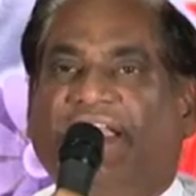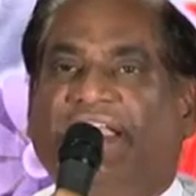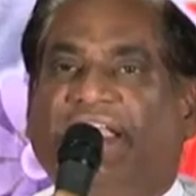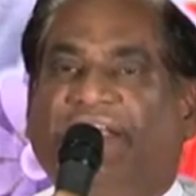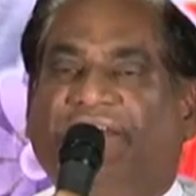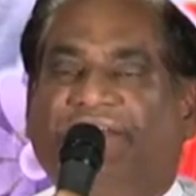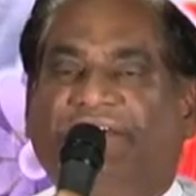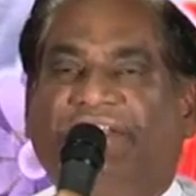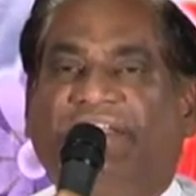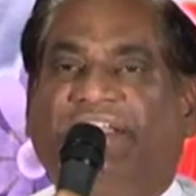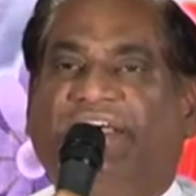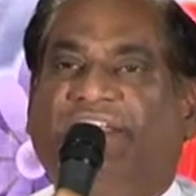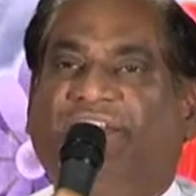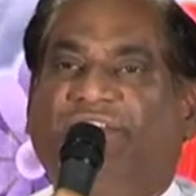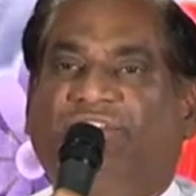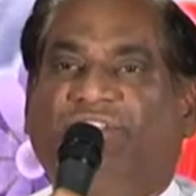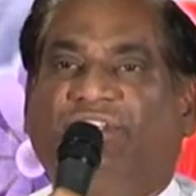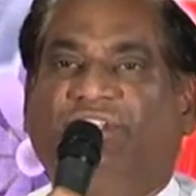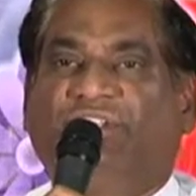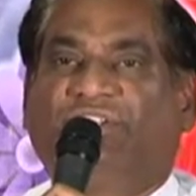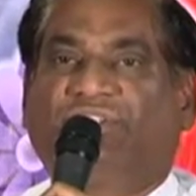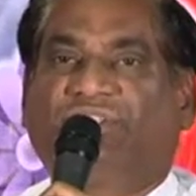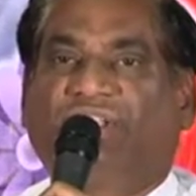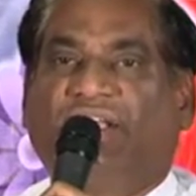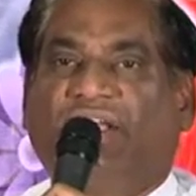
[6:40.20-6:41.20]
ఆయన ఏమన్నారో
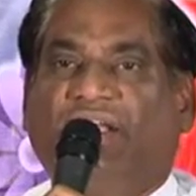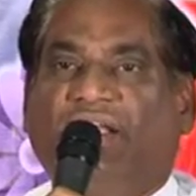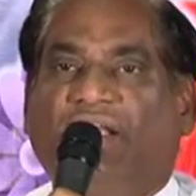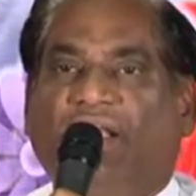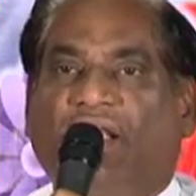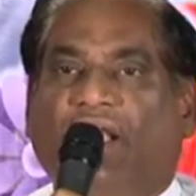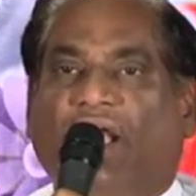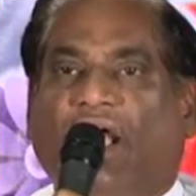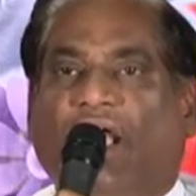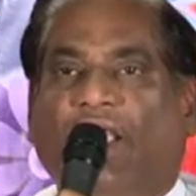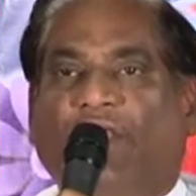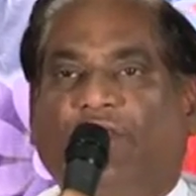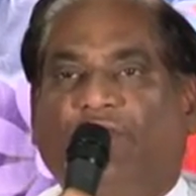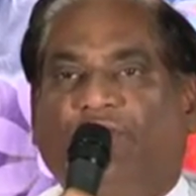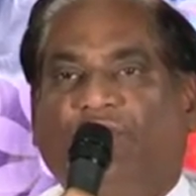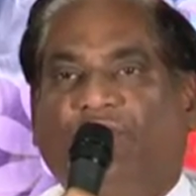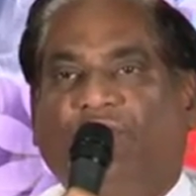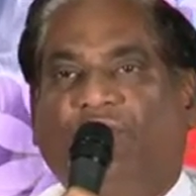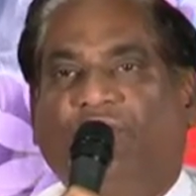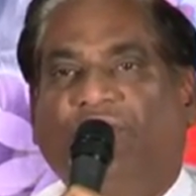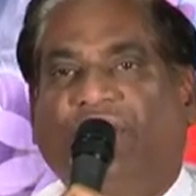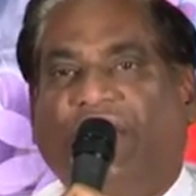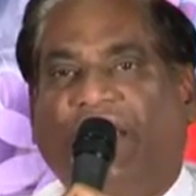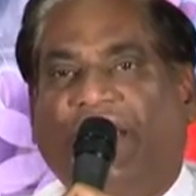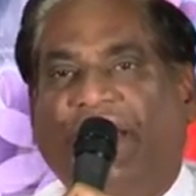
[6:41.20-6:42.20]
తెలుసా అయ్యో
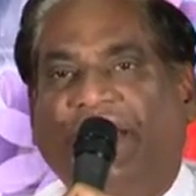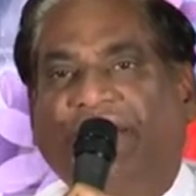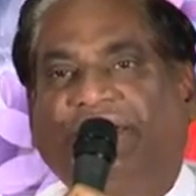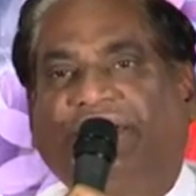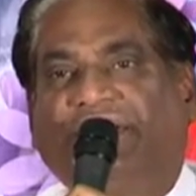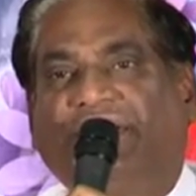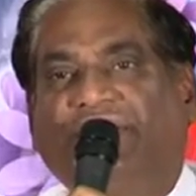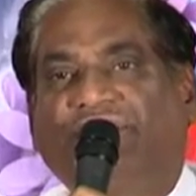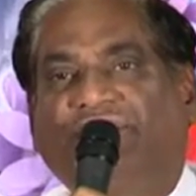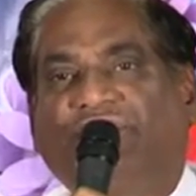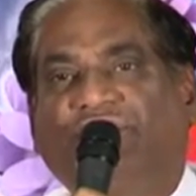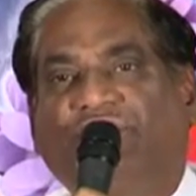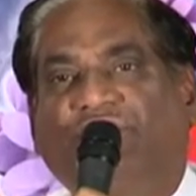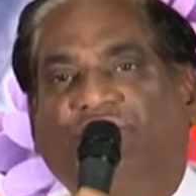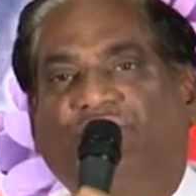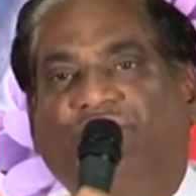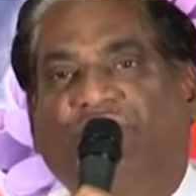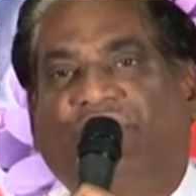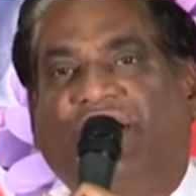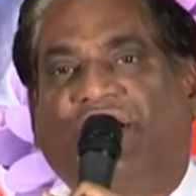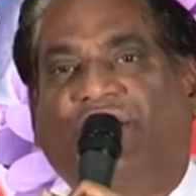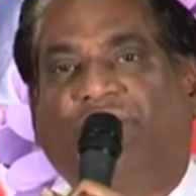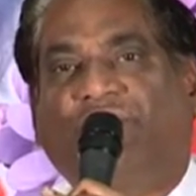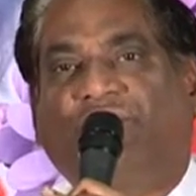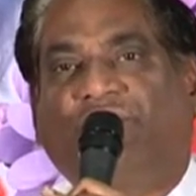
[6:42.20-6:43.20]
ఏంటండి సీను
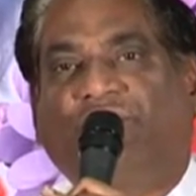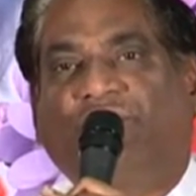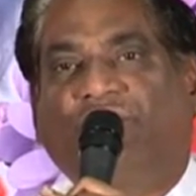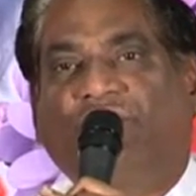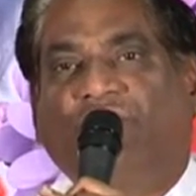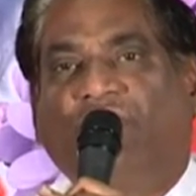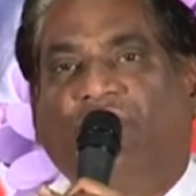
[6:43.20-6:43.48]
గారు